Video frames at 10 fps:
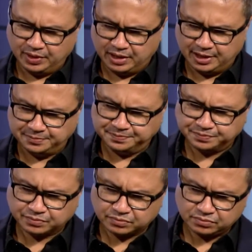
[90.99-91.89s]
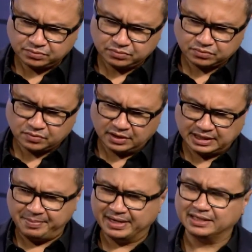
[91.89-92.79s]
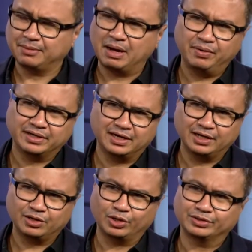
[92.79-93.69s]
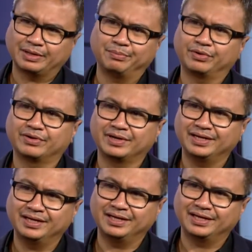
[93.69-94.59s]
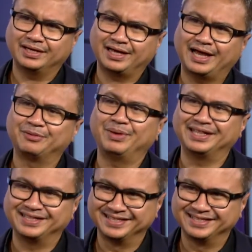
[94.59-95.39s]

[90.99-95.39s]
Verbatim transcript: um, tema yang kita bawa adalah contemporary handmade.